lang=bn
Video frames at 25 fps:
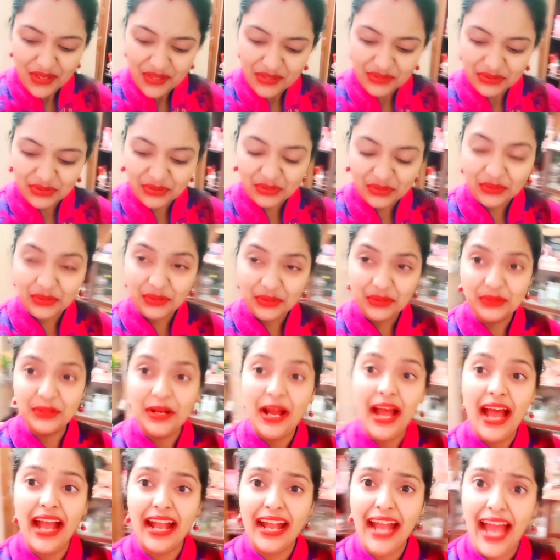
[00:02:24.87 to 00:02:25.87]
তো
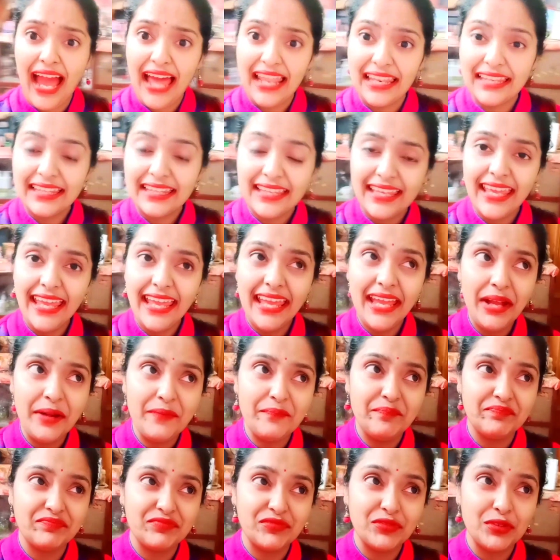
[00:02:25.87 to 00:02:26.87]
কালকে
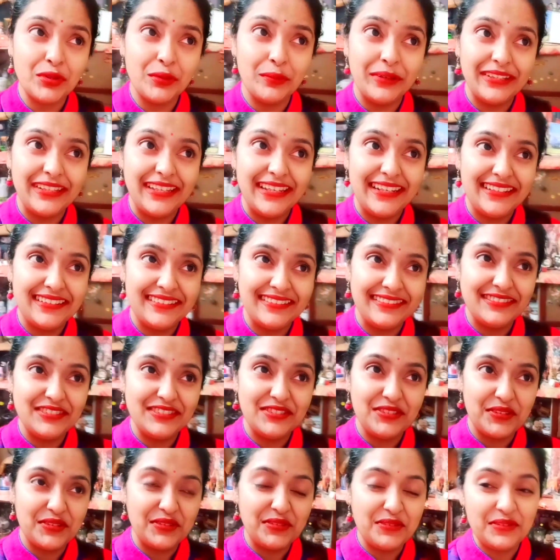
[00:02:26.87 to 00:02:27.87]
তোমাদের
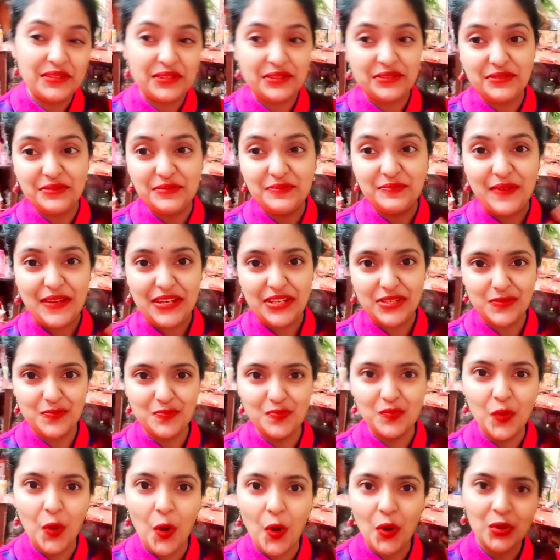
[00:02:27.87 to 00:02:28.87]
জন্য একটু বেশ
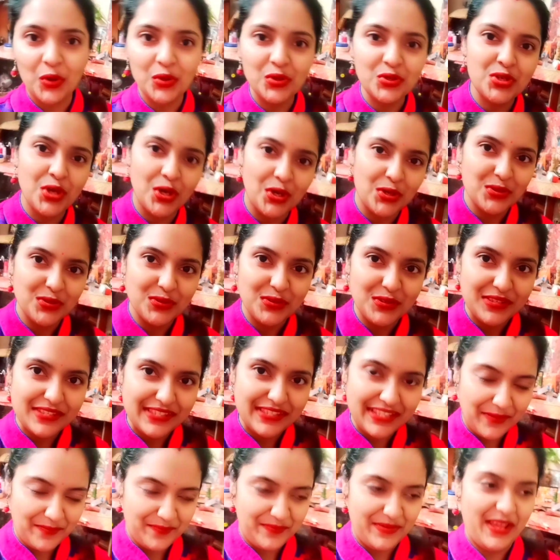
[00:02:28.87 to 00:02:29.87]
বড় সড়ো
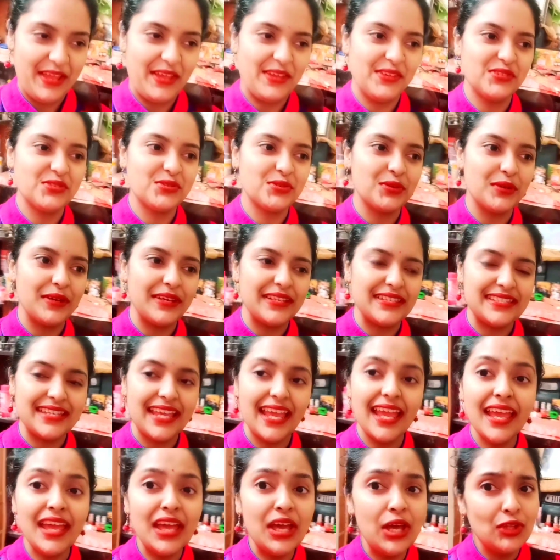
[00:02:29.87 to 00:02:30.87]
সারপ্রাইজ রয়েছে
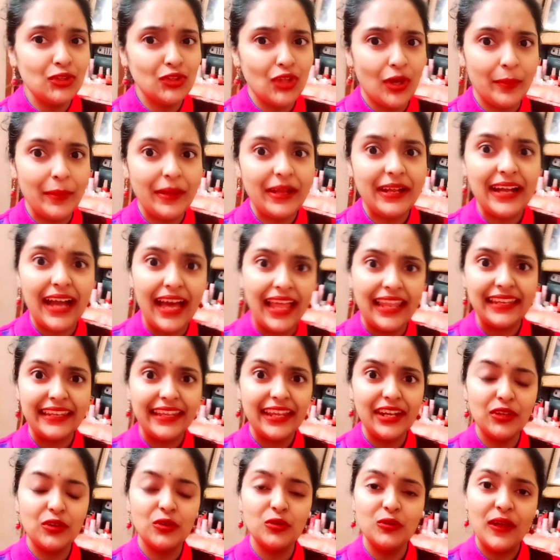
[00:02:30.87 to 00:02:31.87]
তবে
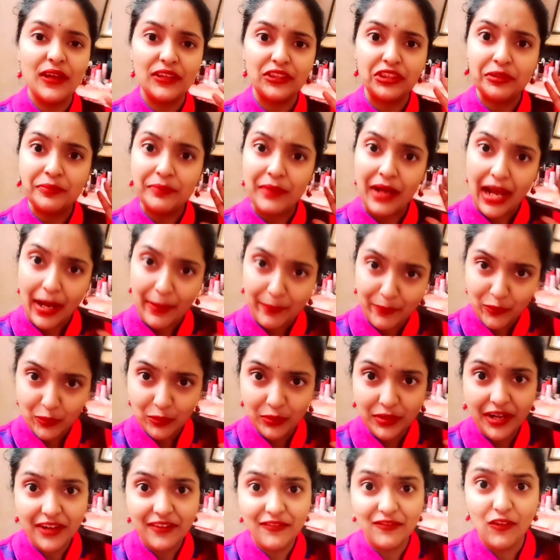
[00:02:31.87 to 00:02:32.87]
কালকেরগুলো একদম আপ টু
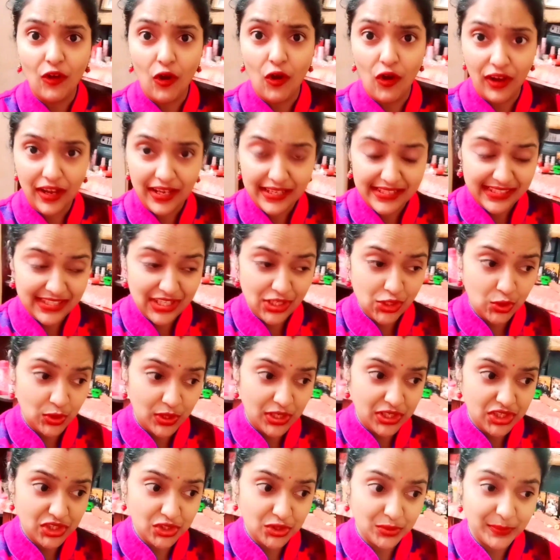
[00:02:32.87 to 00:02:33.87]
ডেট ব্লগ আসতে
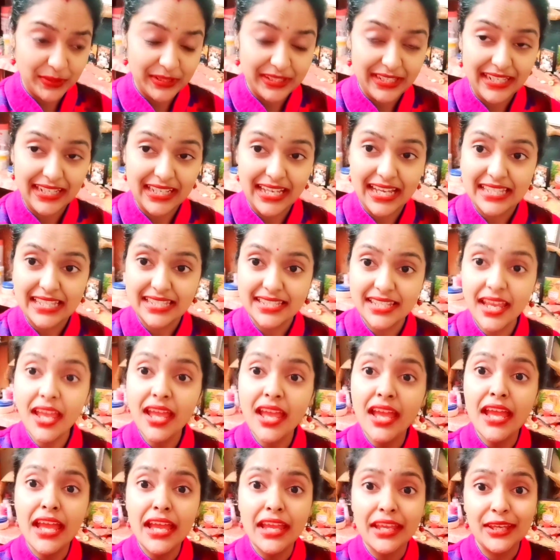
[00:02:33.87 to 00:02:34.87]
চলেছে তোমাদের কাছে
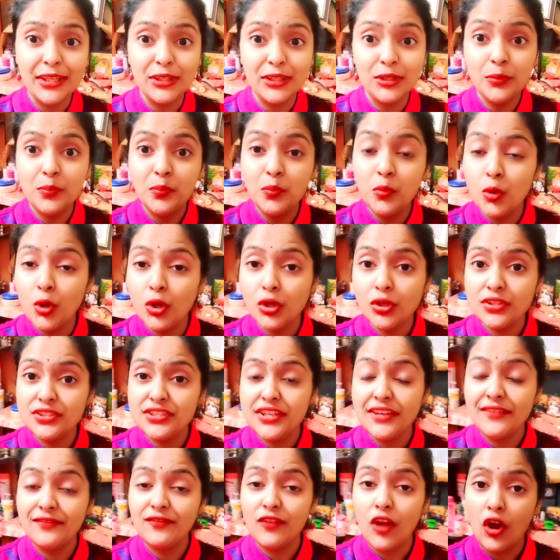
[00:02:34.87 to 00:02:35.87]
কিন্তু পুরনো যে
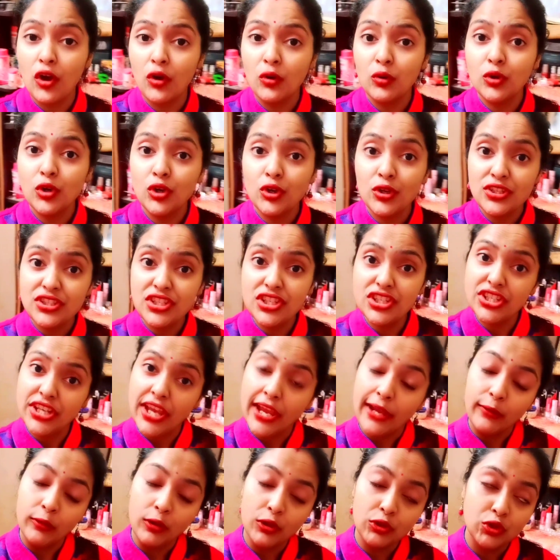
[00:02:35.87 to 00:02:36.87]
ব্লগগুলো রয়েছে
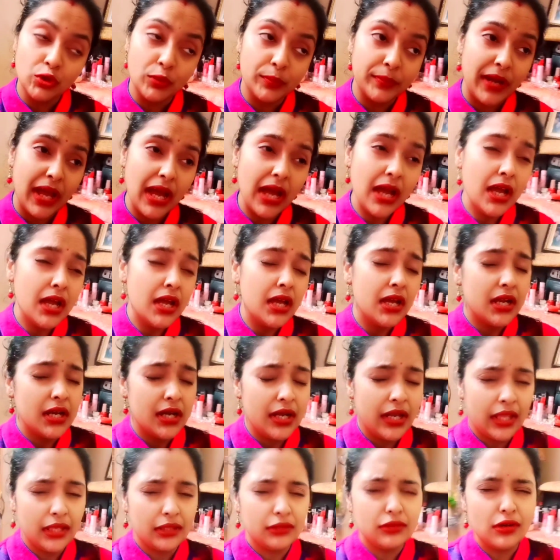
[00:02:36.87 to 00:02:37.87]
সেগুলো তোমরা
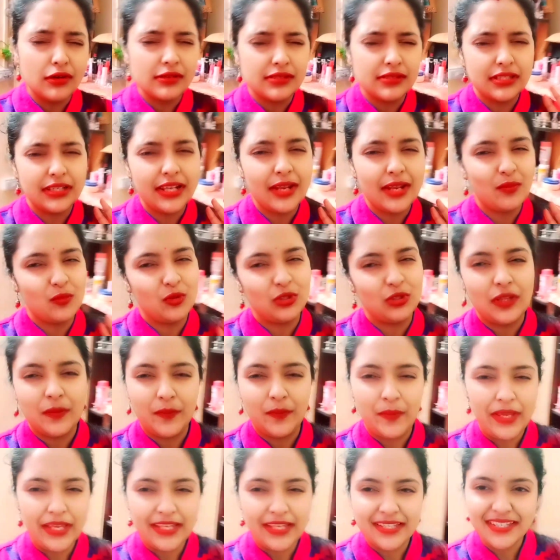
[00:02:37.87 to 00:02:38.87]
ঠিক দশ দিনের মধ্যে
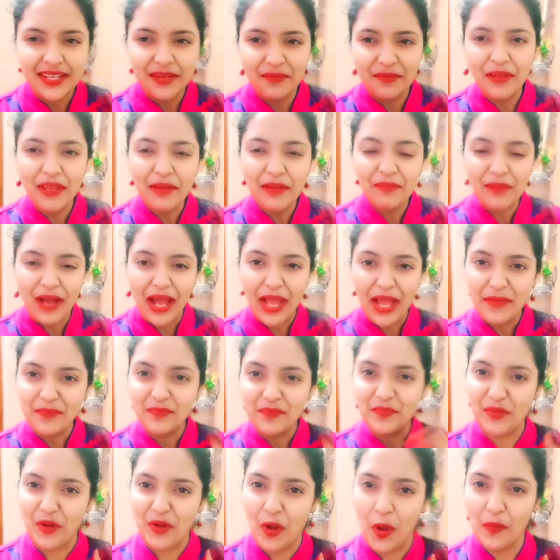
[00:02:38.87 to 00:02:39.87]
পেয়ে যাবে আই
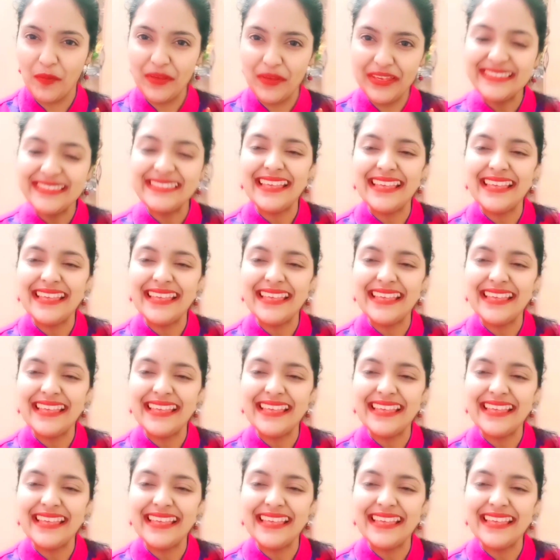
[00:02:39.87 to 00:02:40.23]
প্রমিস